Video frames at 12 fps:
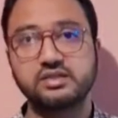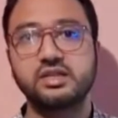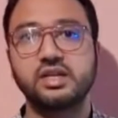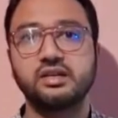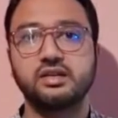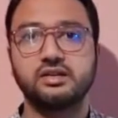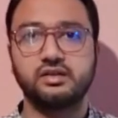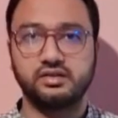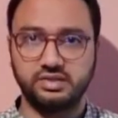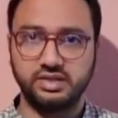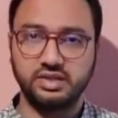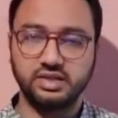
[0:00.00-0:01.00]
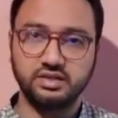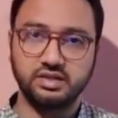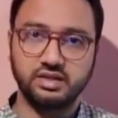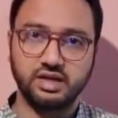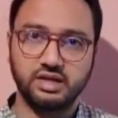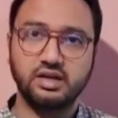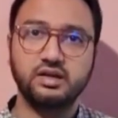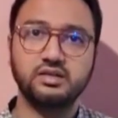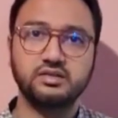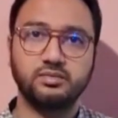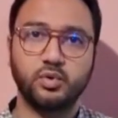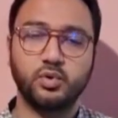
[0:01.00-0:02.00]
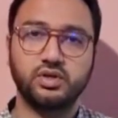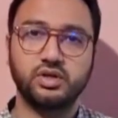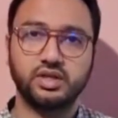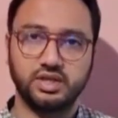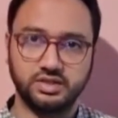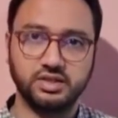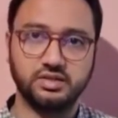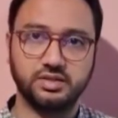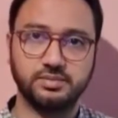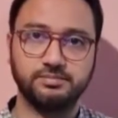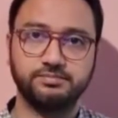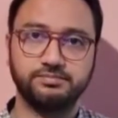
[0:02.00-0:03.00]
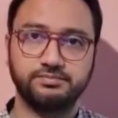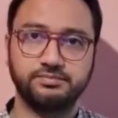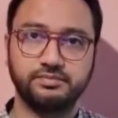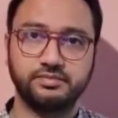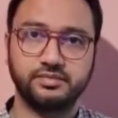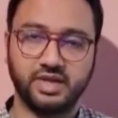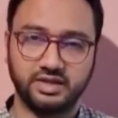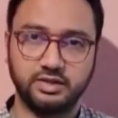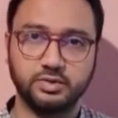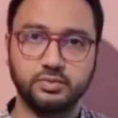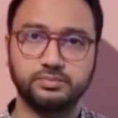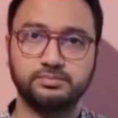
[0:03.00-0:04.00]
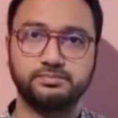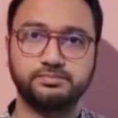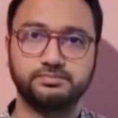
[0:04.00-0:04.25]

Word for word: अस स्टे रेजिलियंट एंड लेट अस सपोर्ट ईच अदर थैंक यू